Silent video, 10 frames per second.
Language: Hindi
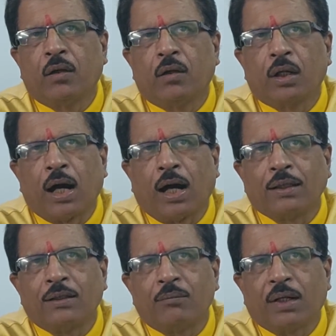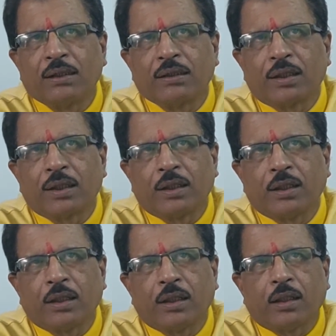और आज हम बात
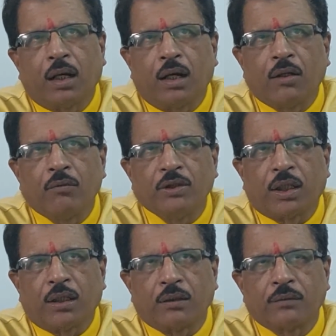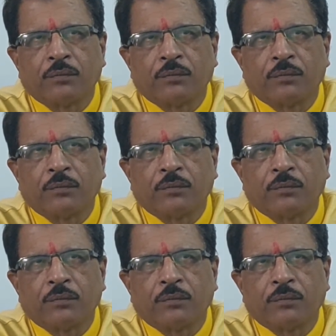करेंगे अंग विचार